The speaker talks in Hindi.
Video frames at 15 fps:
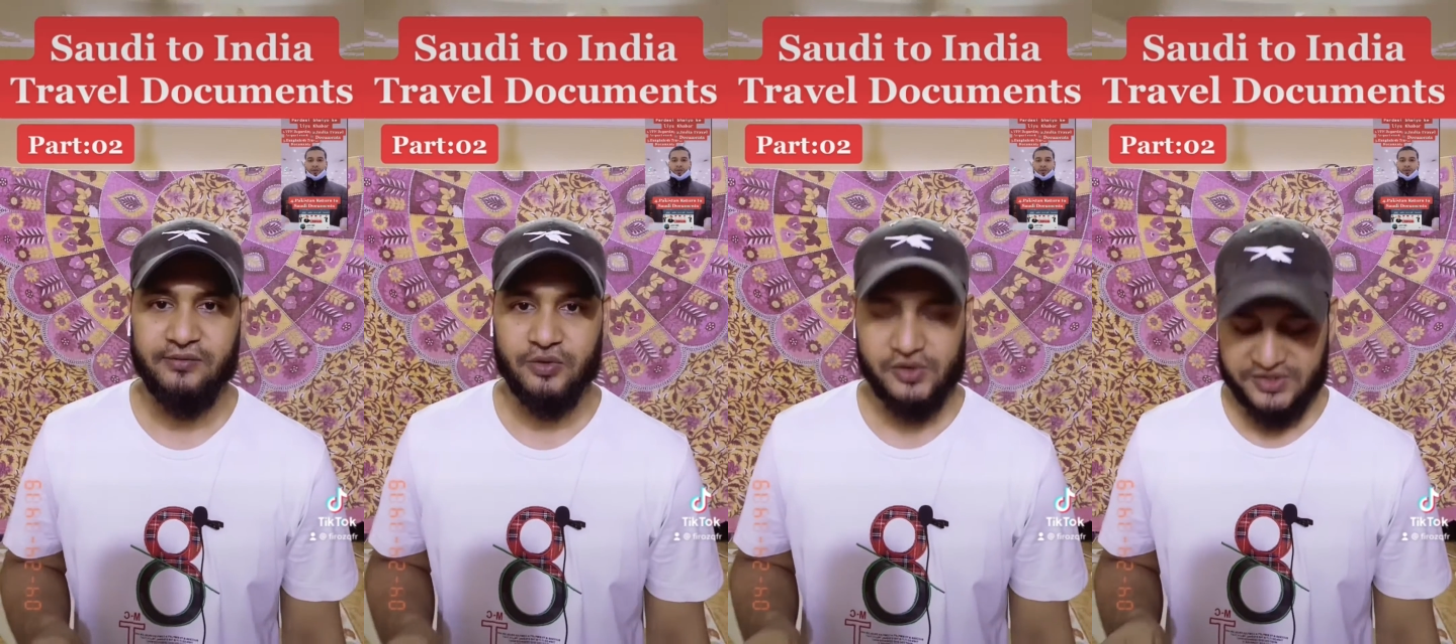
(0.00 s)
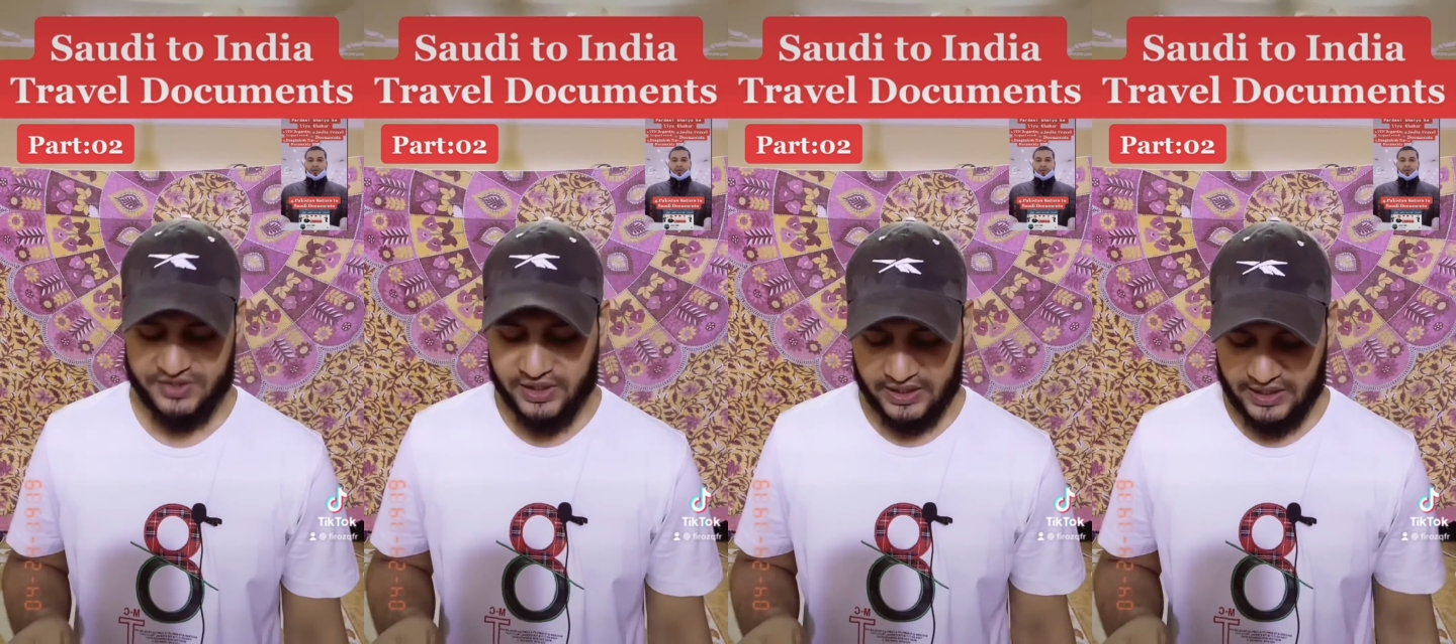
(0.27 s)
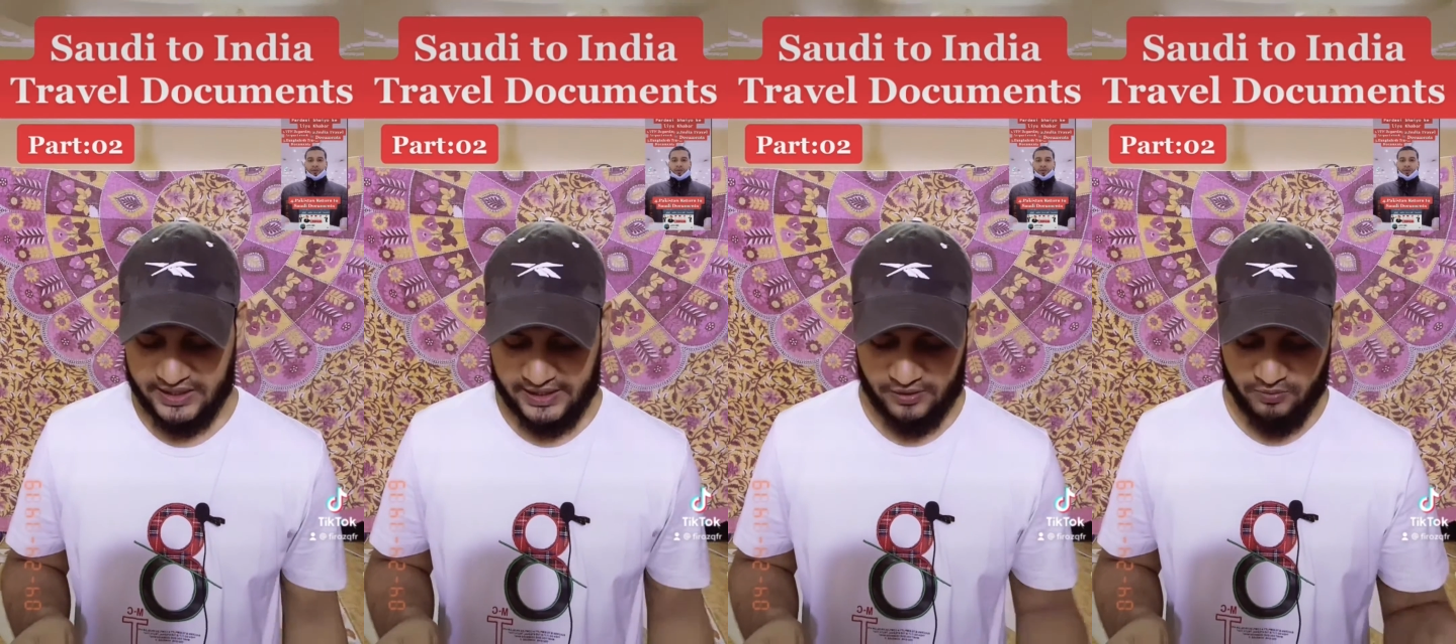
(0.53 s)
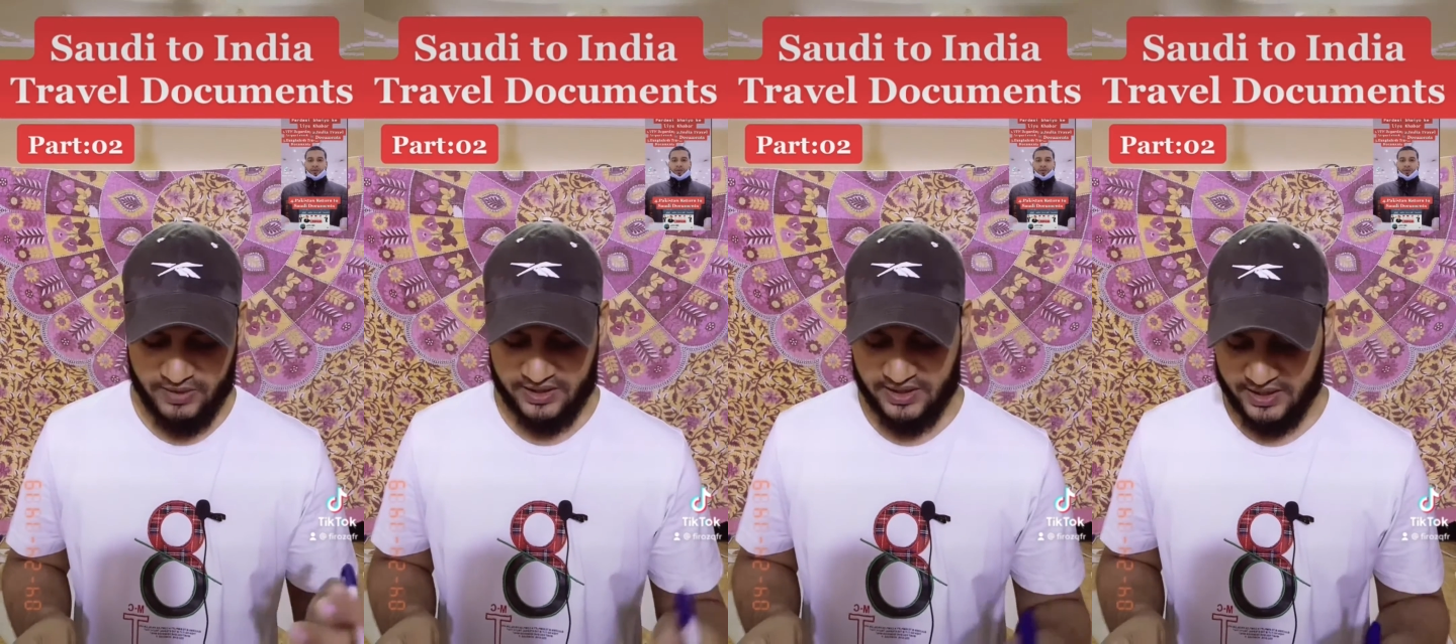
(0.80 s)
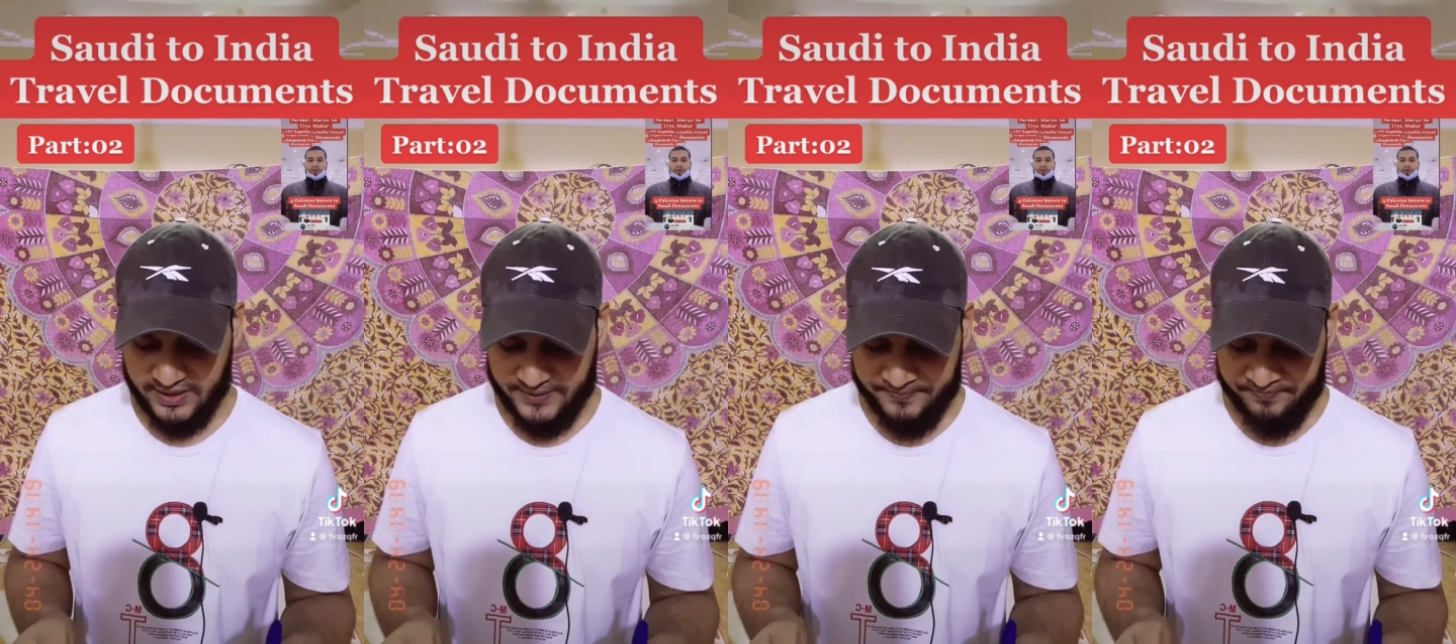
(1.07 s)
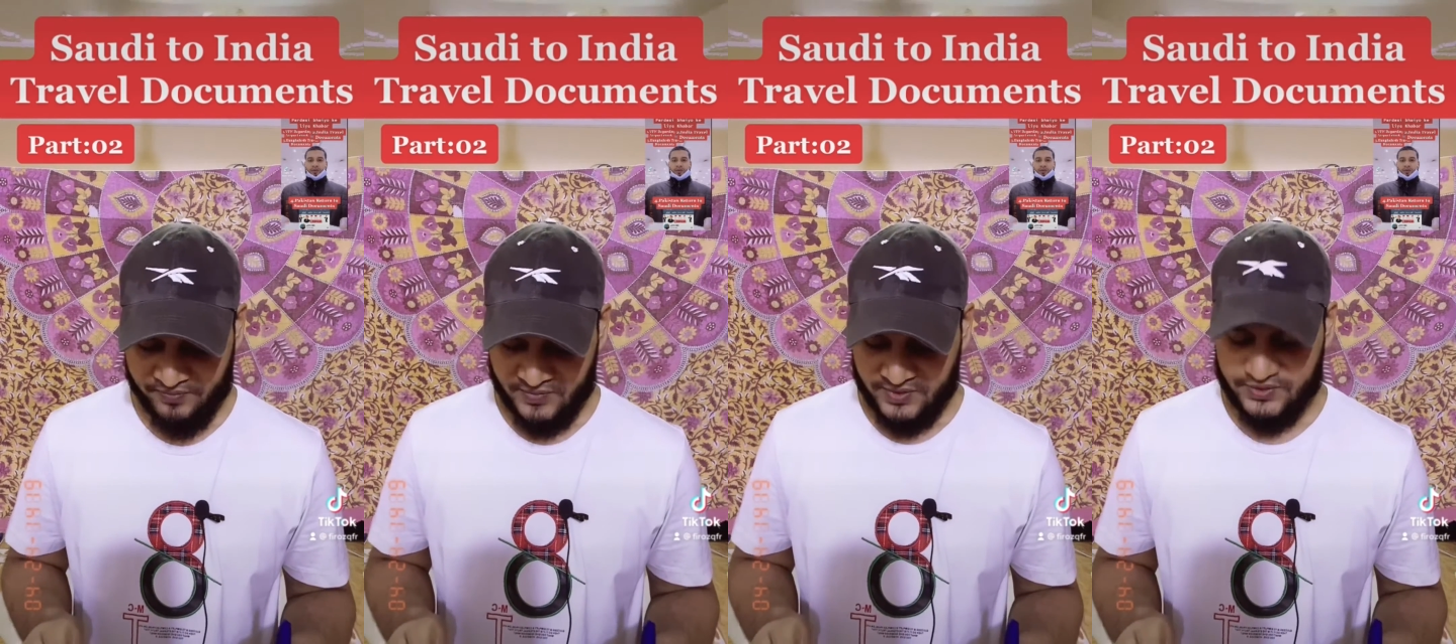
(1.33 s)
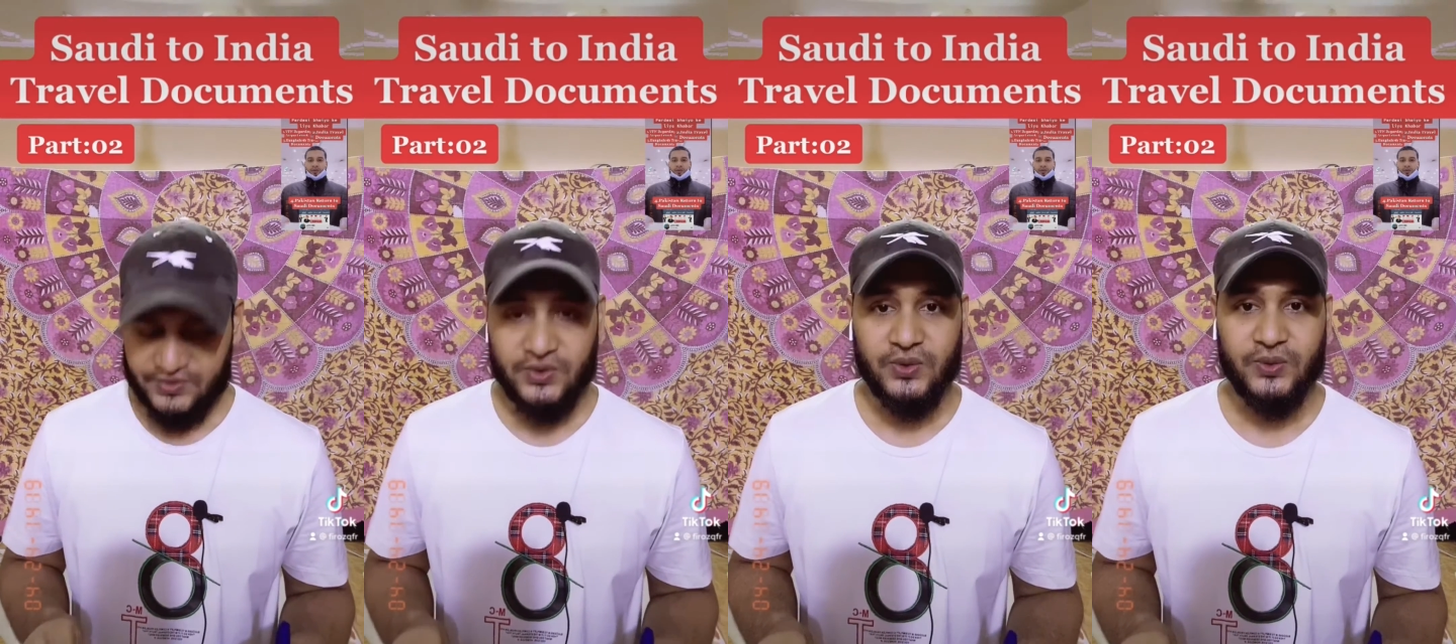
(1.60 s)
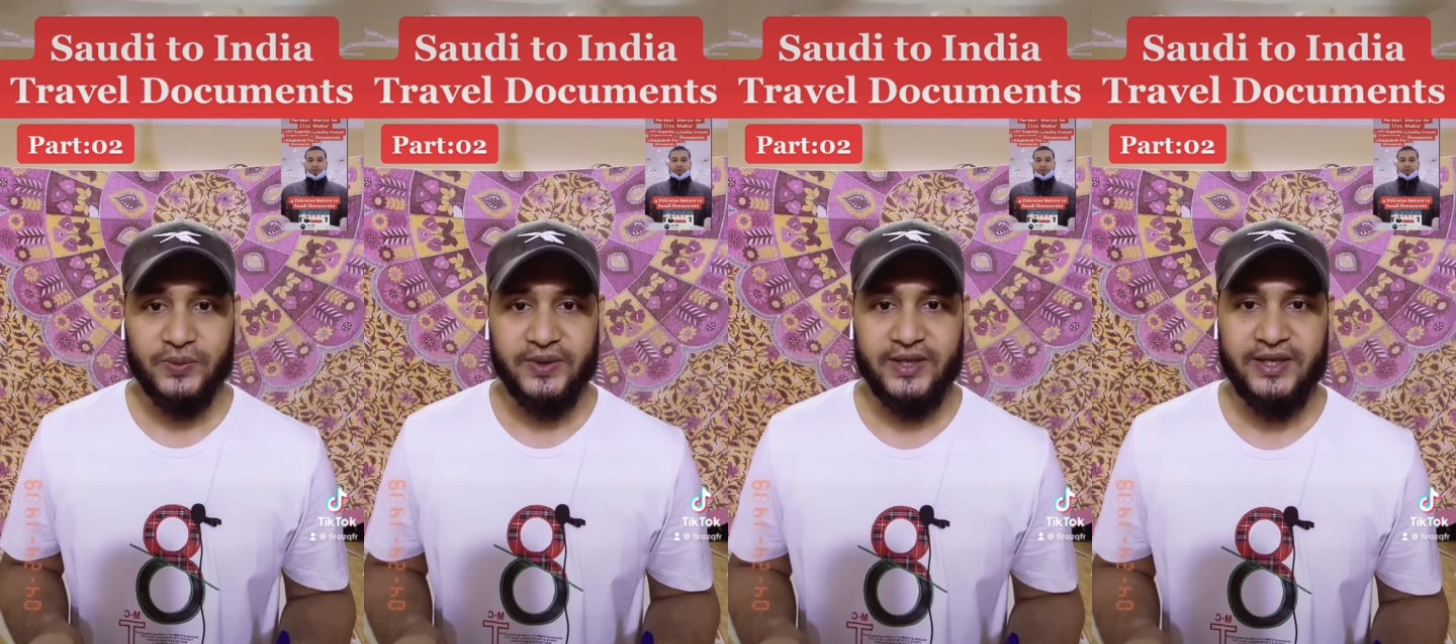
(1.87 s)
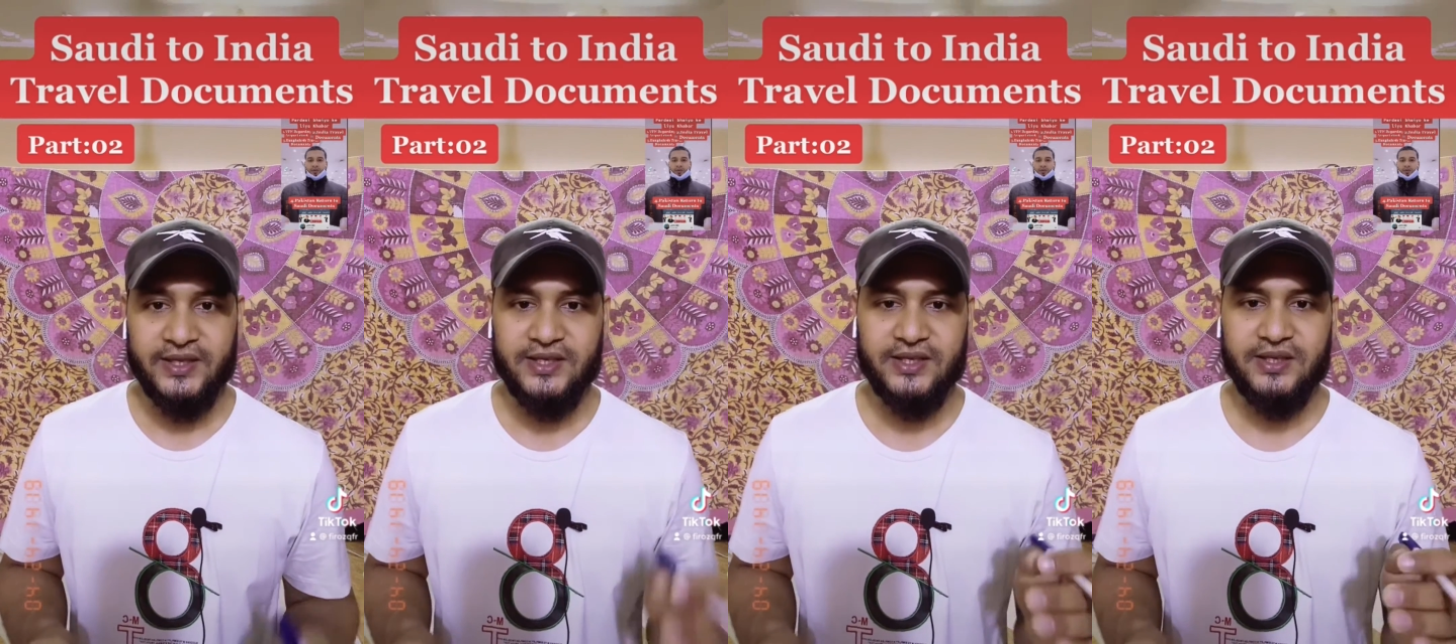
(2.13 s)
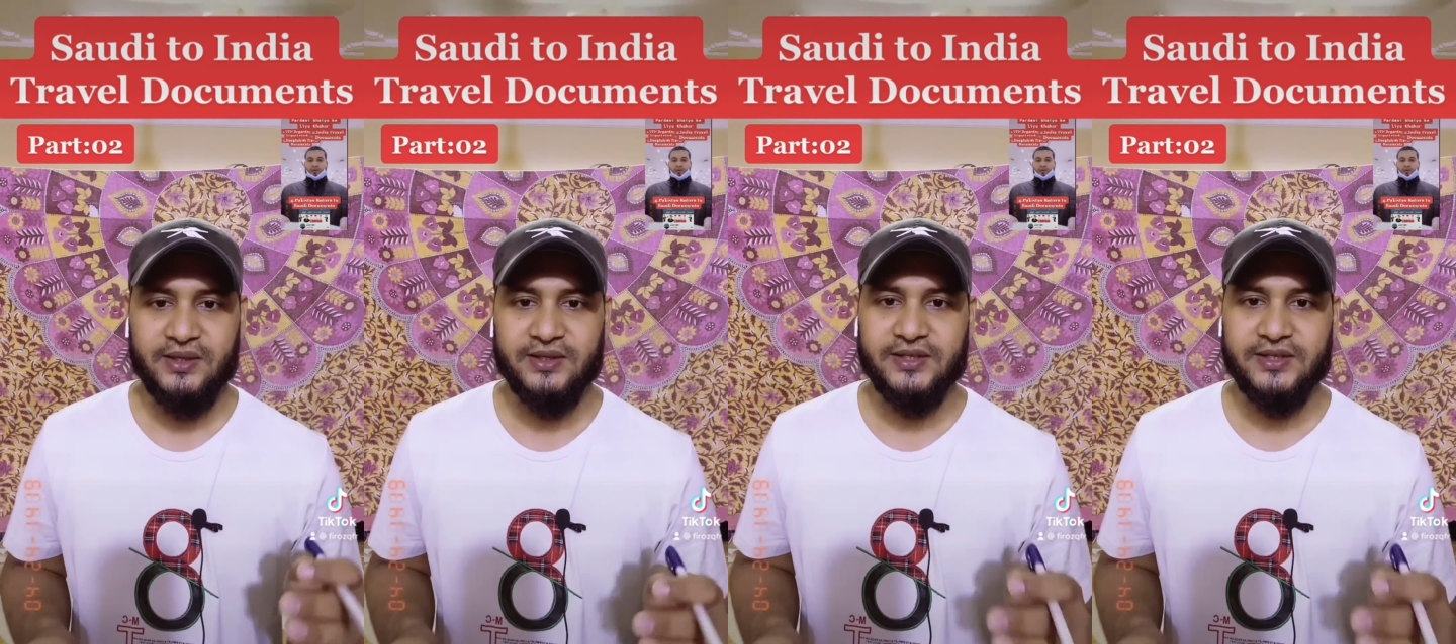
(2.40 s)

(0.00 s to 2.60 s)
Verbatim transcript: फोटो स्टेट कर लेंगे तो बेहतर है सो यही